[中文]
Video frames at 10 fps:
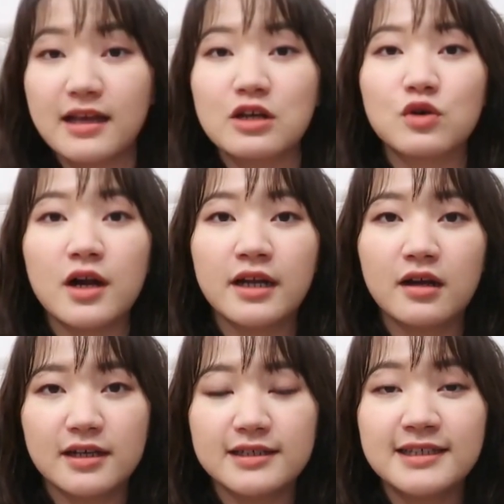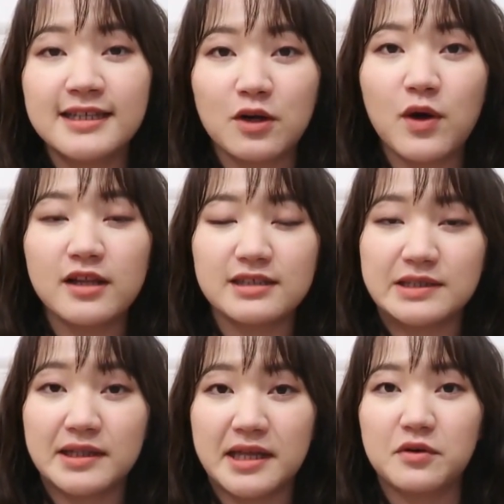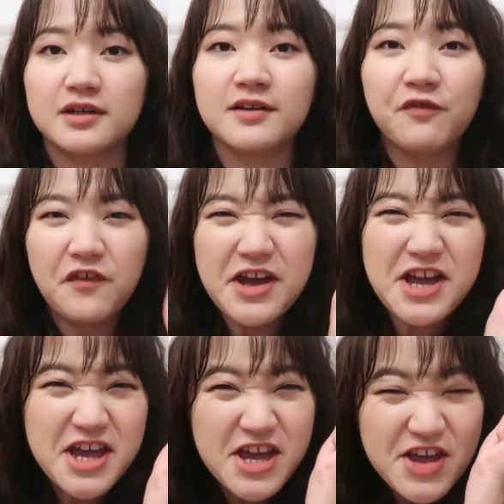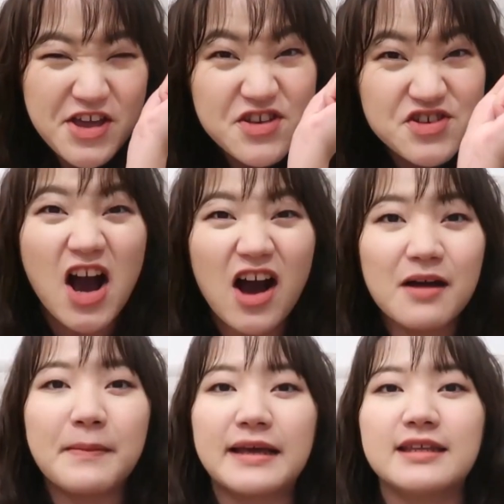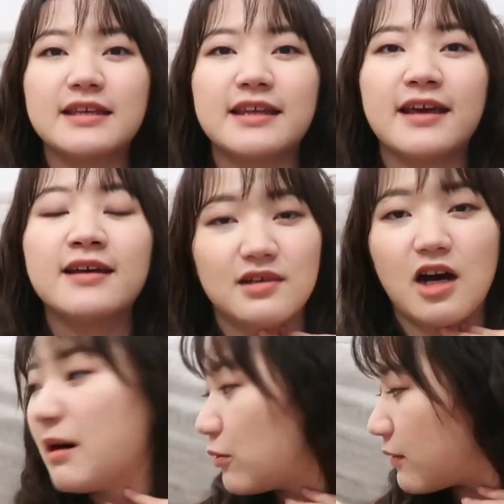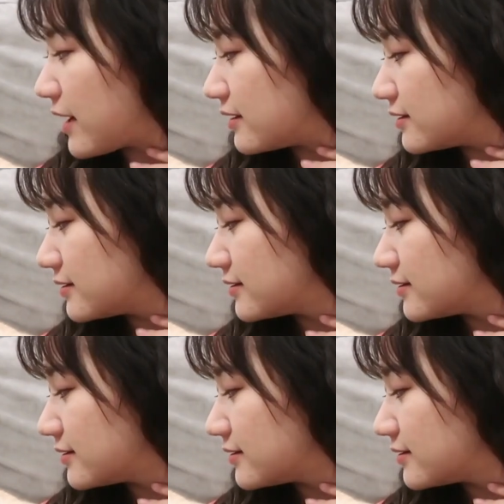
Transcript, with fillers: 跟大家说二零二零新年快乐，希望大家有个非常满意的一年，好吗？五百万。